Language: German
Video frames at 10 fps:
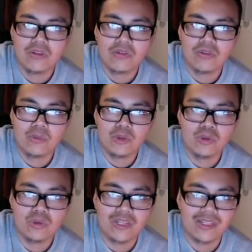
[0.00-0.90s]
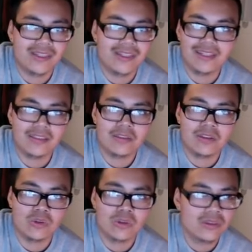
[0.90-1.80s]
vom Mewtwo und dann in den letzten
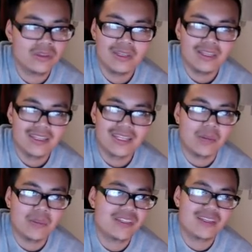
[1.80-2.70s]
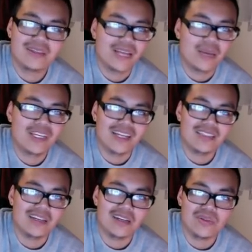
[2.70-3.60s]
Sekunden
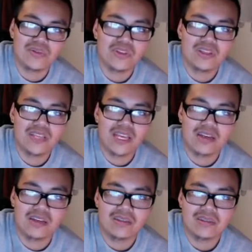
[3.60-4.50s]
Kamikaze-Angriff von den Gengar.